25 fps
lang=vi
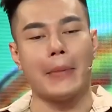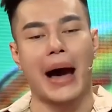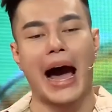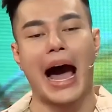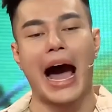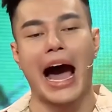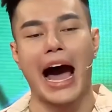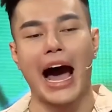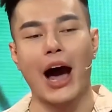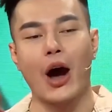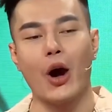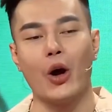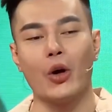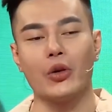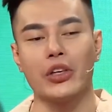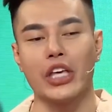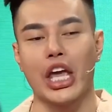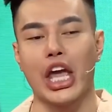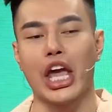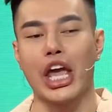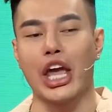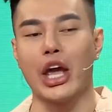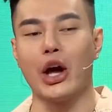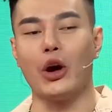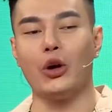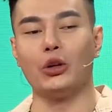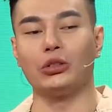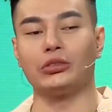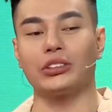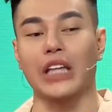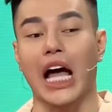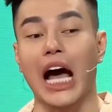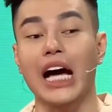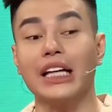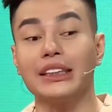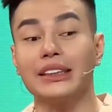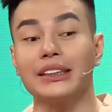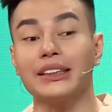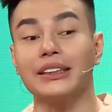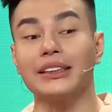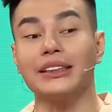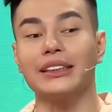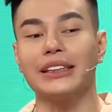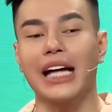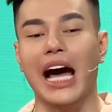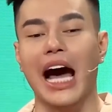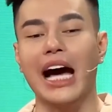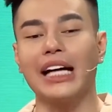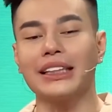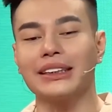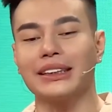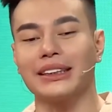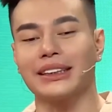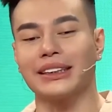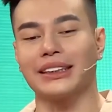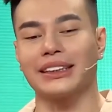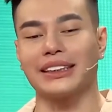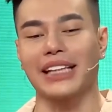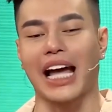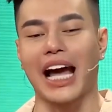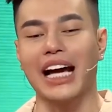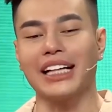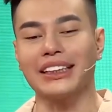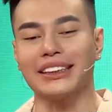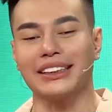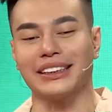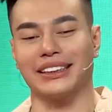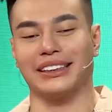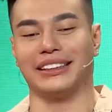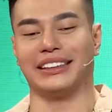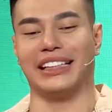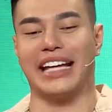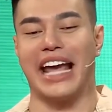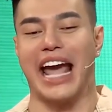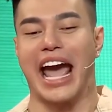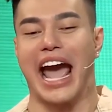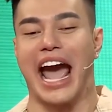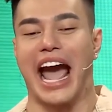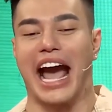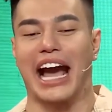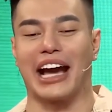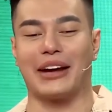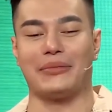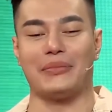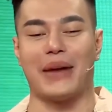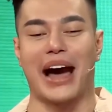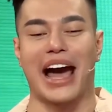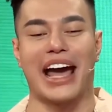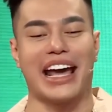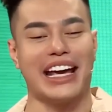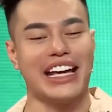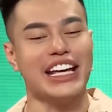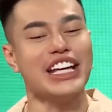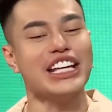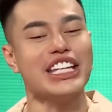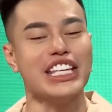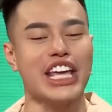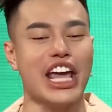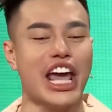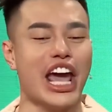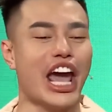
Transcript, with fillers: bao nhiêu tấc đất tấc vàng bấy